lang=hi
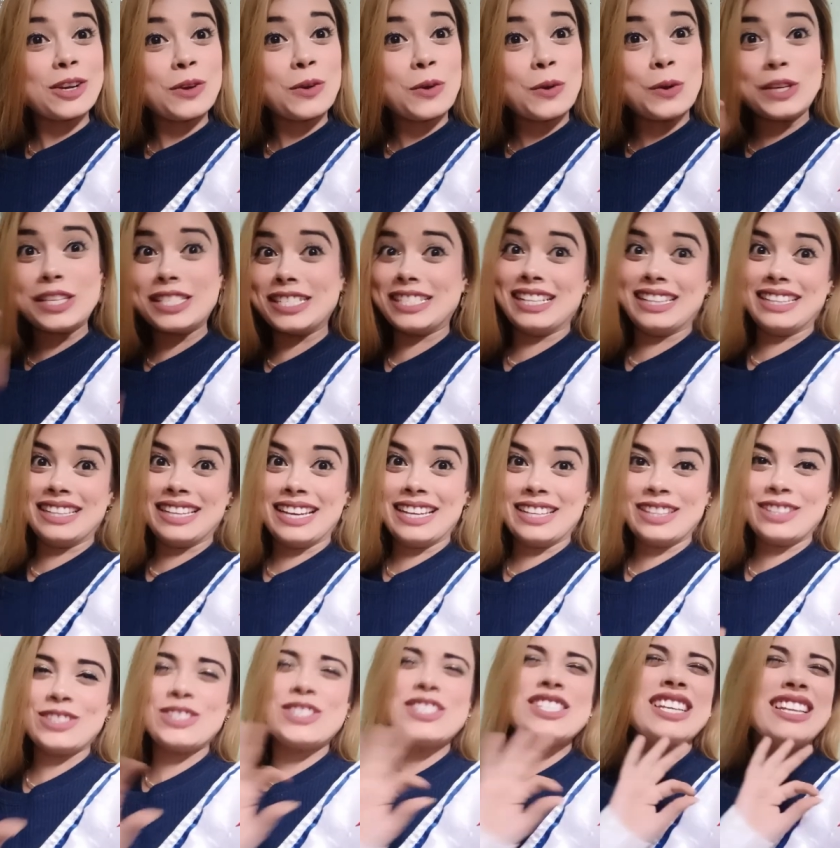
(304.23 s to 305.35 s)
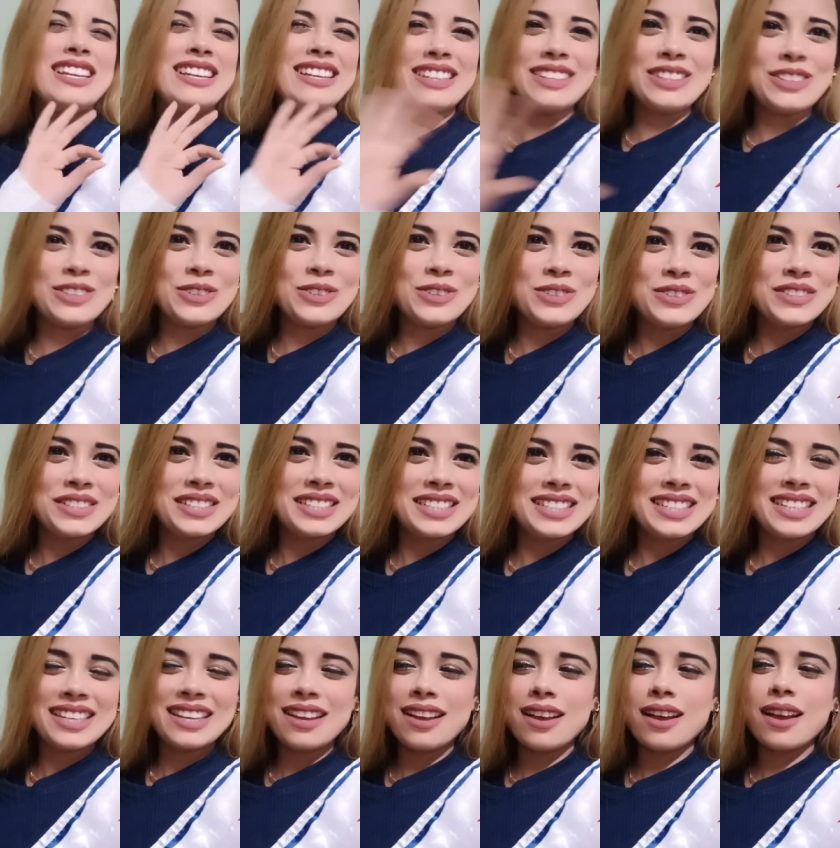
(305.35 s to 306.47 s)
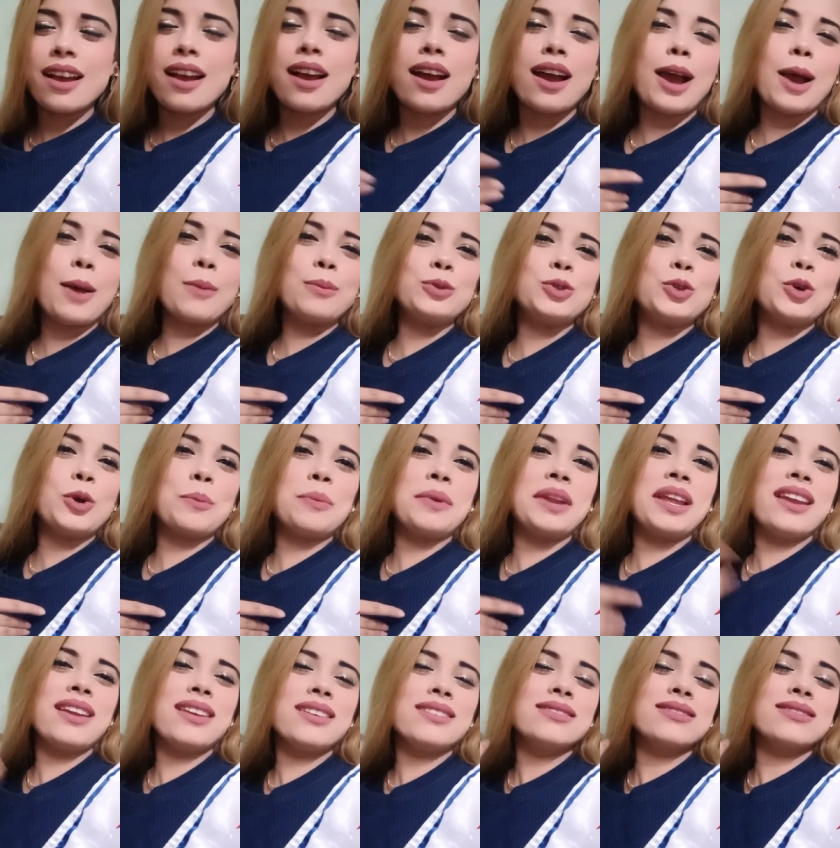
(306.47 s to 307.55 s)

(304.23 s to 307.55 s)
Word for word: कोई जलता है तो जलने दो हम तो अपने